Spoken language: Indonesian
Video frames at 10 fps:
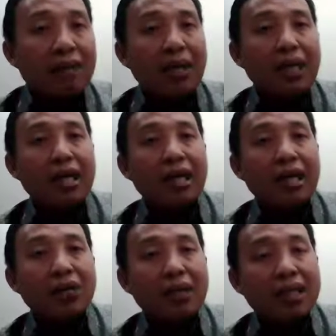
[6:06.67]
Maka
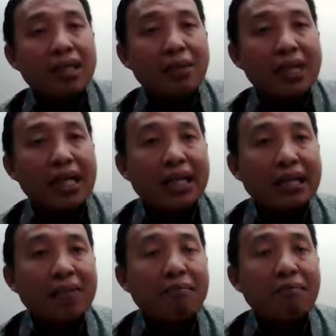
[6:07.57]
kalau ini kita
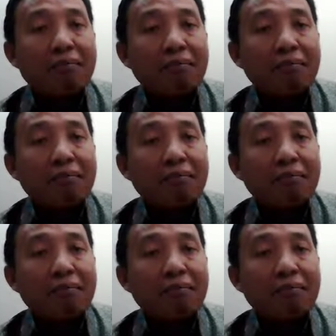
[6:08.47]
benahi,